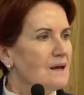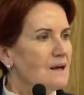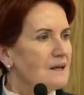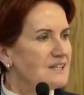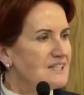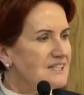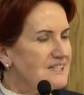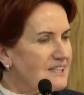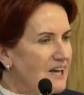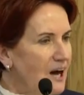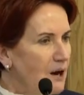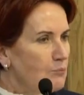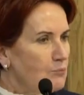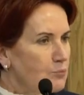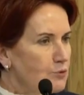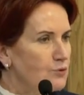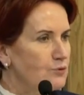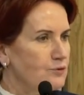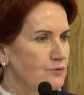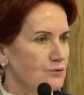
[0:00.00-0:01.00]

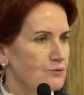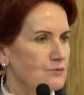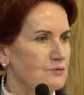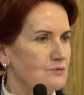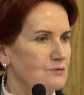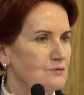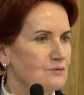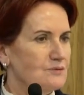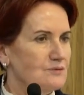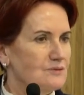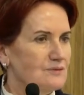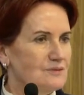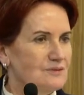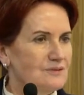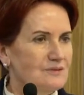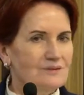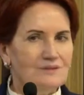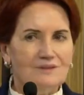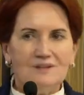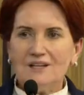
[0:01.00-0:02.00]
İstanbul
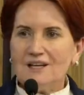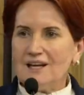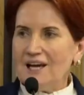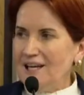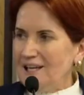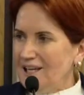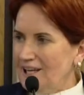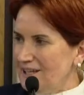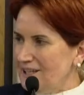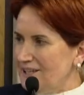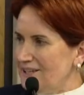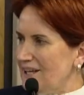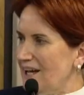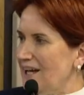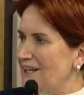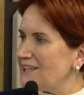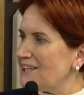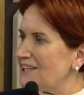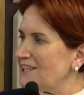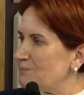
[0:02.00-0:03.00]

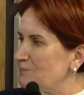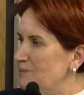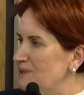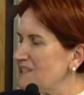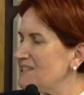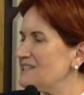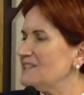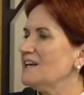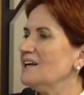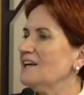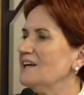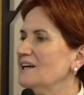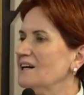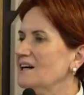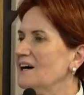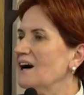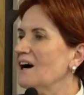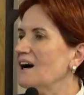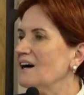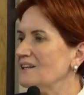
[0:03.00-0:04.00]
ellerinden
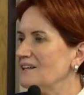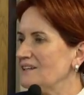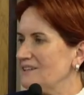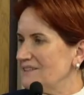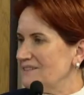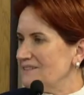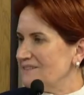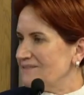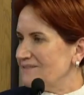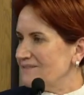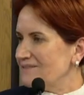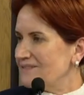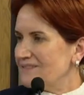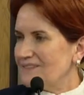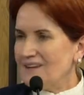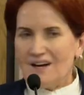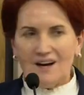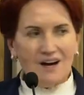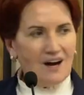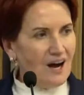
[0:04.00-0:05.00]
gitmişse ağların,
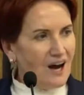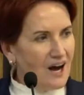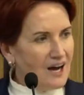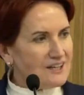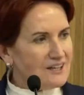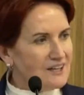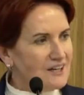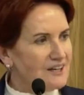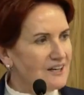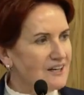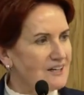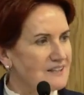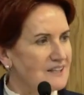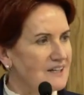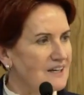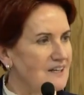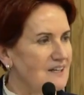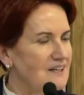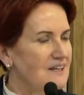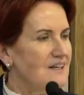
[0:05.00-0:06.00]

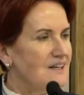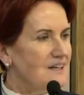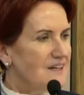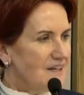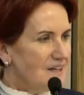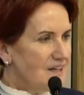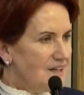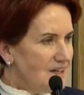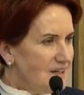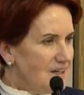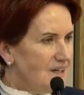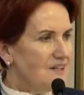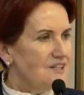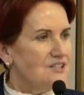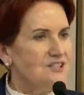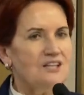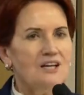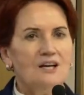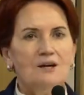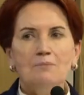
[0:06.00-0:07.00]
Ankara'da
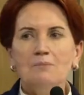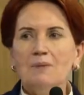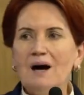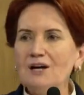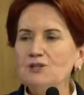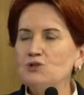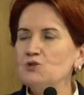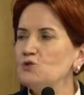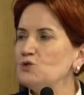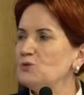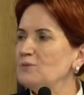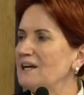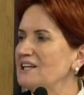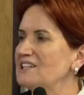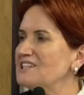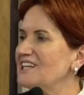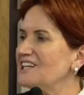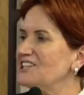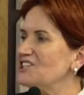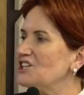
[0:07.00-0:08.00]
işte Mansur
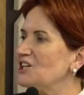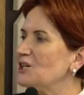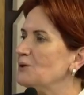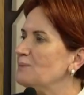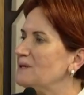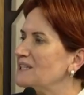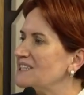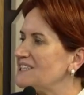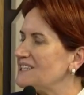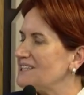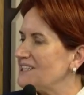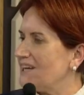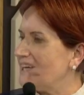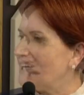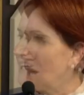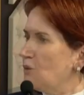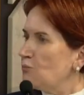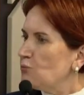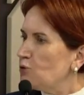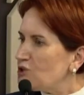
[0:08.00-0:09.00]
Bey
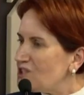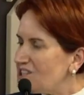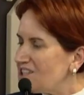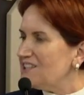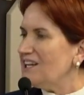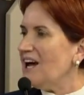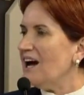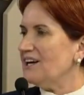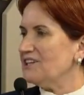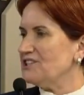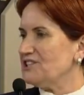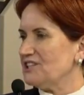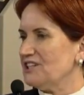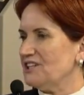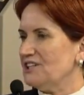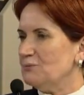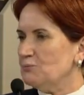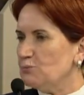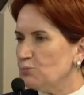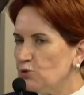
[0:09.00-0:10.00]
seçilmişse bu
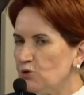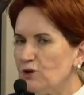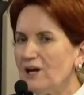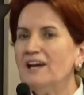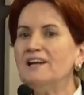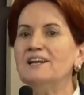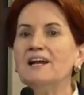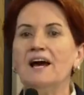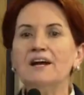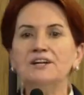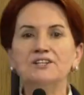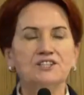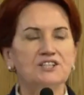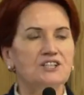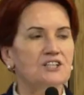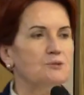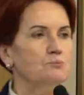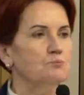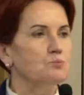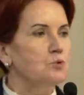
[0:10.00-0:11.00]
sinerjiyi, bu
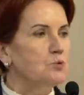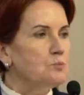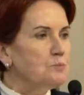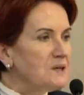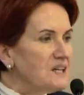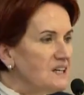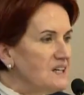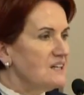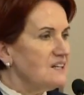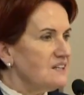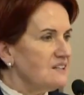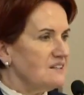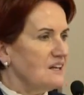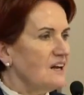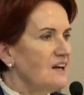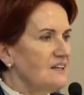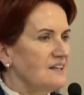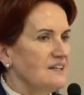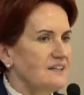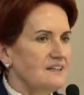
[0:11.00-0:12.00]
enerjiyi, bu
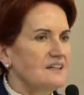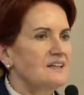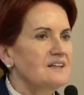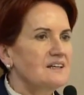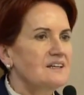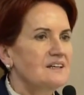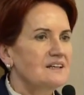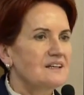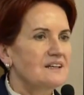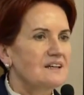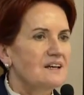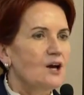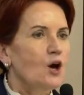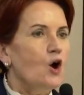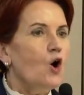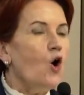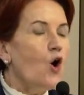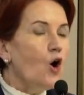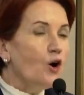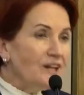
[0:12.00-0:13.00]
birlikteliği
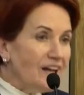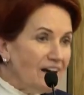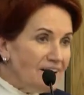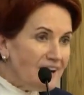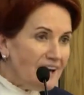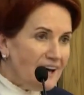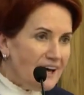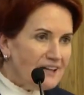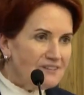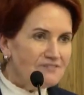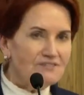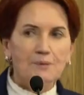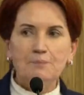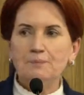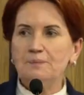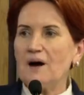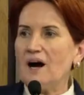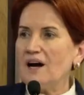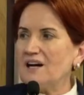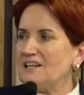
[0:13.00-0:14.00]
öneren
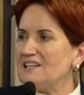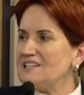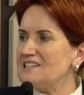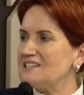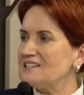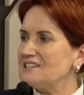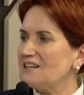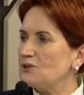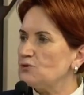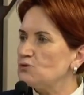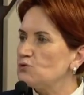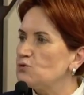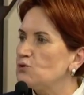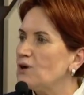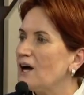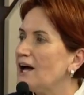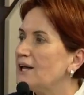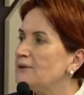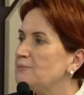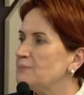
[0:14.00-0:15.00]
ve arkasında
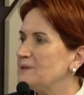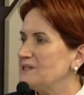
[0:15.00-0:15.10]
duran